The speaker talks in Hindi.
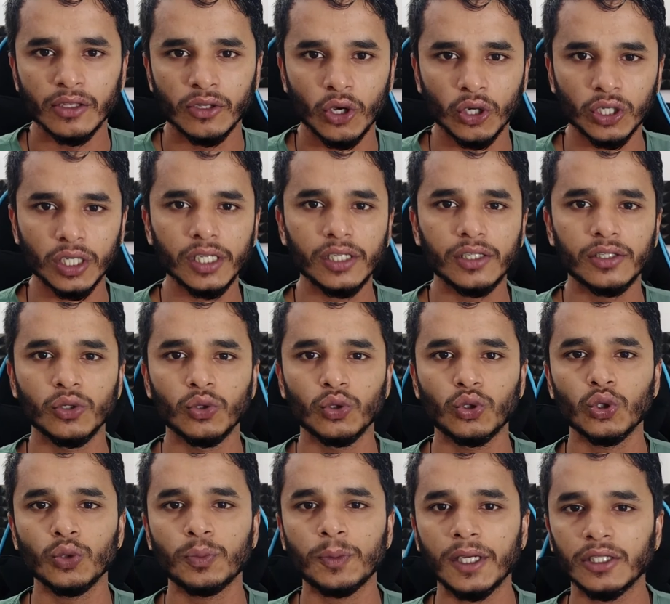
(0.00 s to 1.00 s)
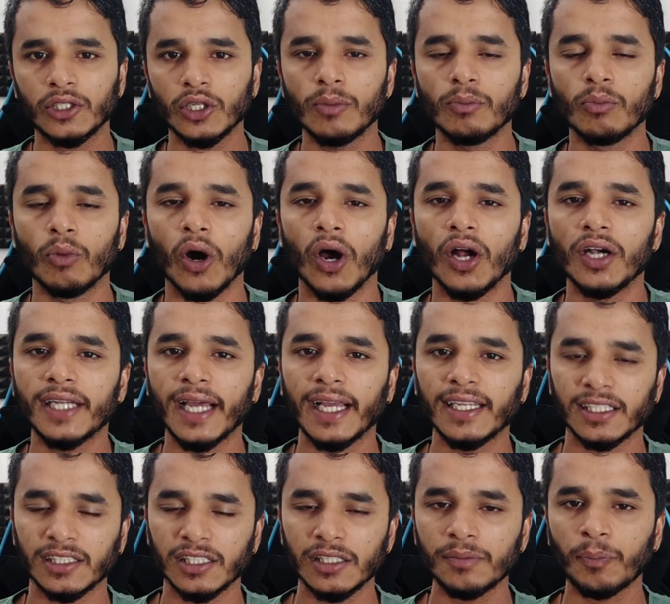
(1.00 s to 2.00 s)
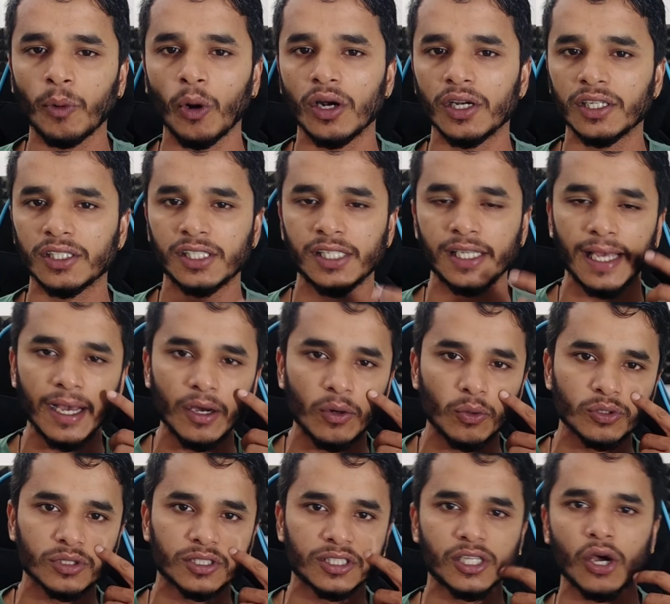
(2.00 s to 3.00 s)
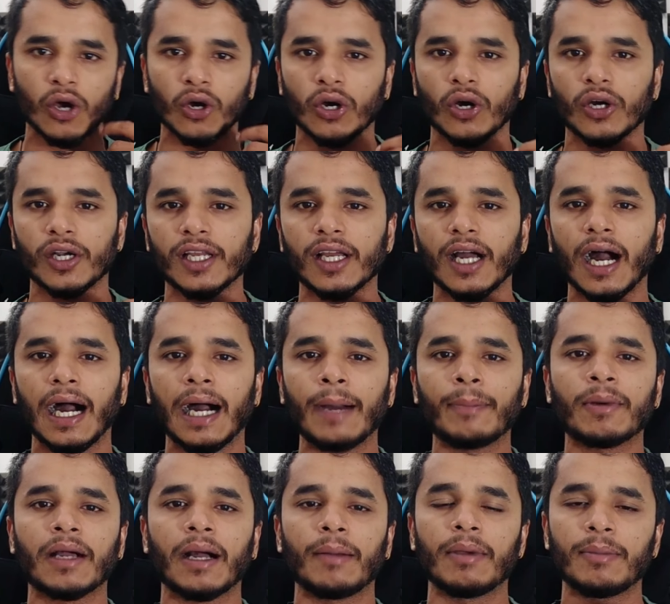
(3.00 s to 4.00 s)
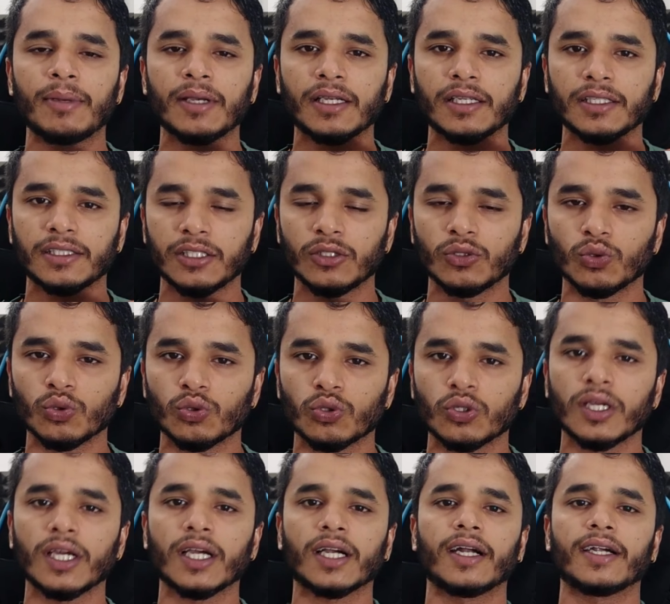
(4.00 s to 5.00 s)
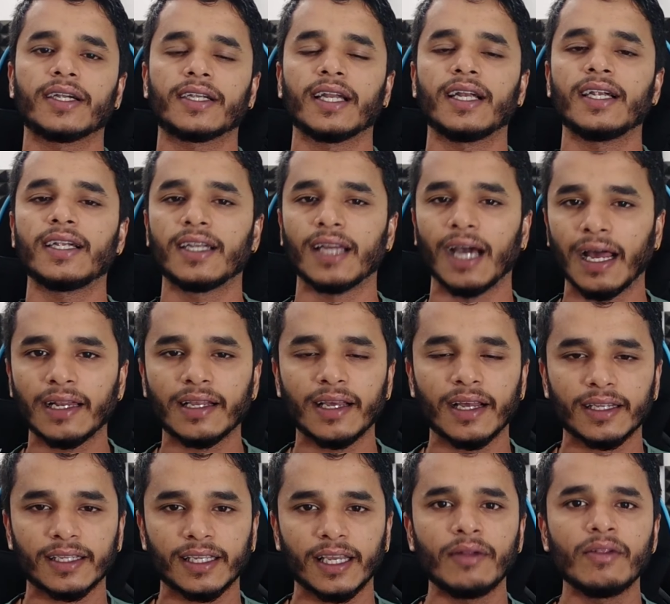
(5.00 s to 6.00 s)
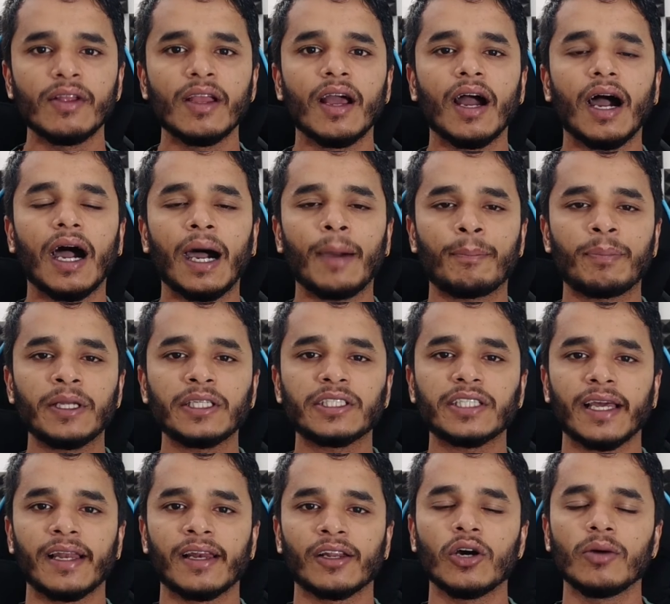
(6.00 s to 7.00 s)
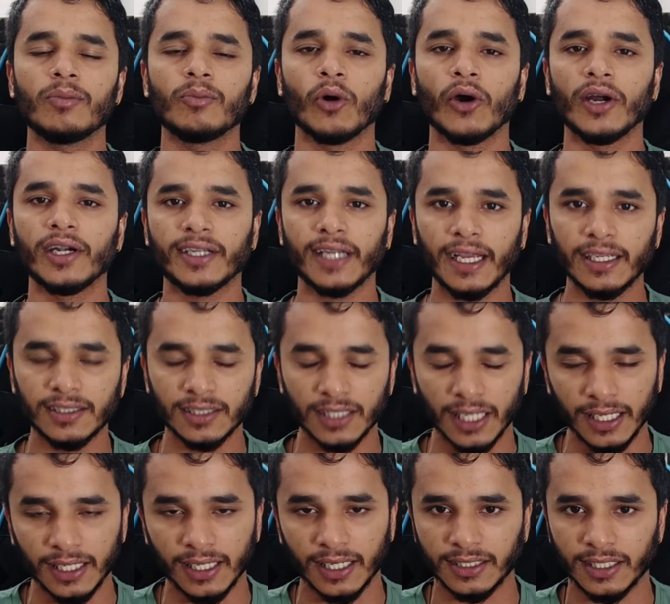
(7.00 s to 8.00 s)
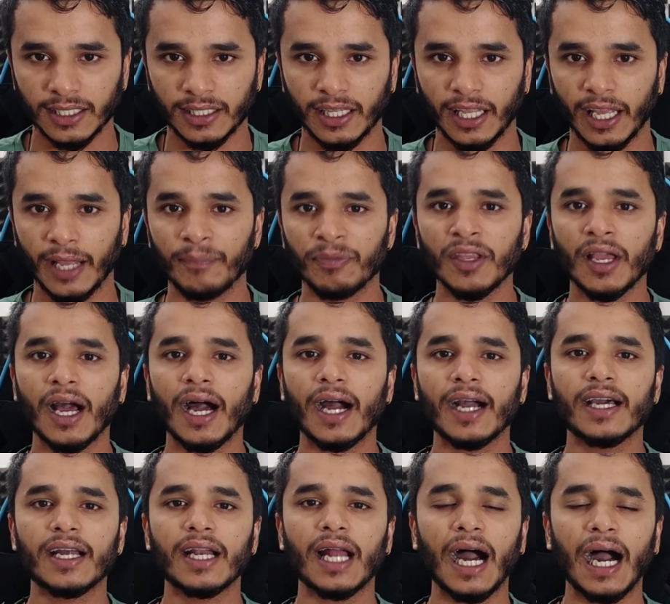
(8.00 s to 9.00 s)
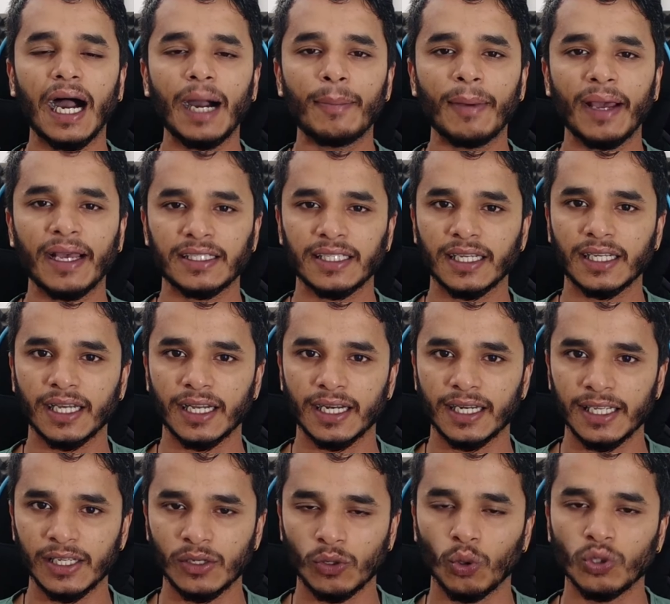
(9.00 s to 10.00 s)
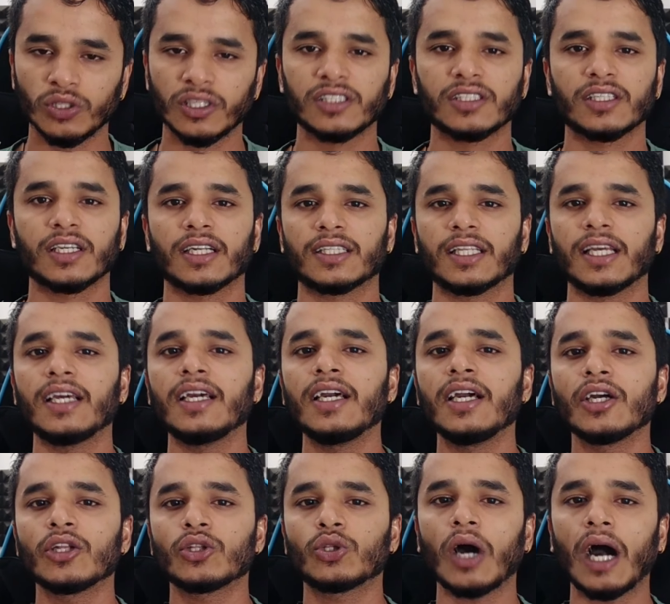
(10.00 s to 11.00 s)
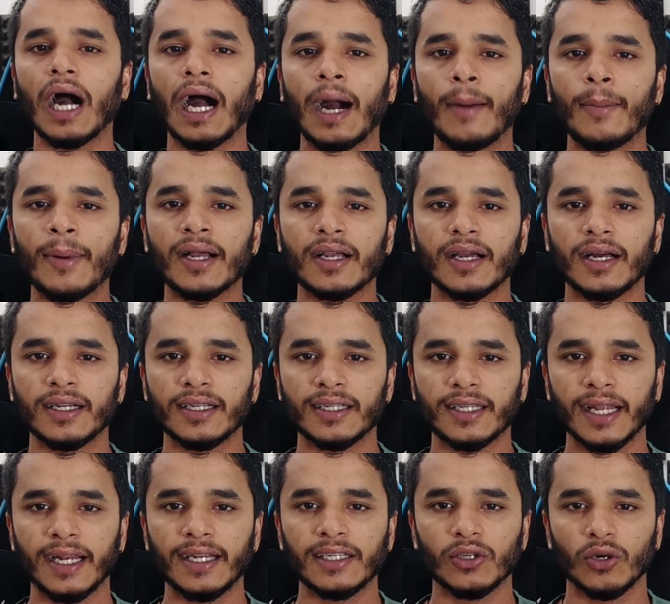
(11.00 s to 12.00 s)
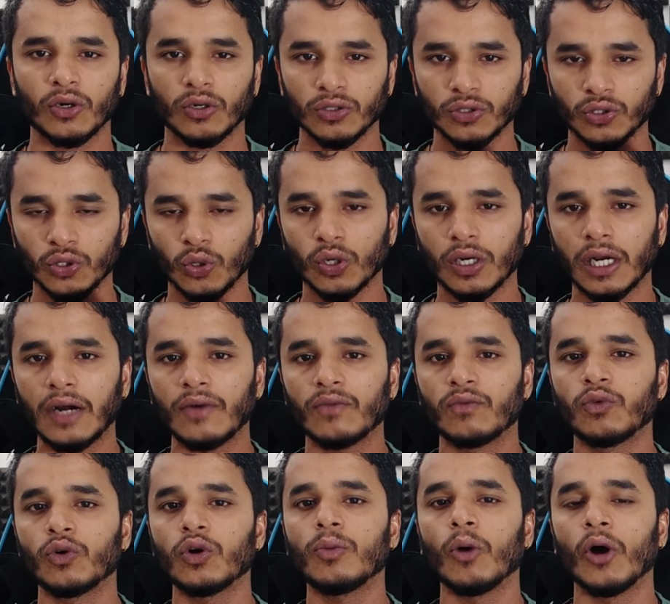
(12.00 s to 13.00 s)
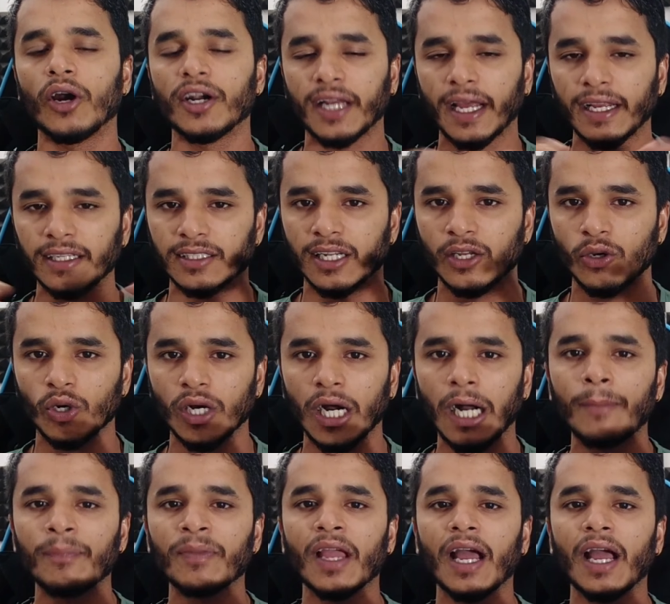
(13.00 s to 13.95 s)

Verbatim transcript: क्योंकि यूट्यूब की जो मोनिटाइजेशन पॉलिसी है उसके अकॉर्डिंग आप कभी भी किसी दूसरे कंटेंट डाल करके अपने चैनल को मोनिटाइज नहीं नहीं कर सकते हैं अगर आप ऐसा करने की कोशिश करते हैं तो आपका कंटेंट जो होगा वो मोनिटाइज नहीं होगा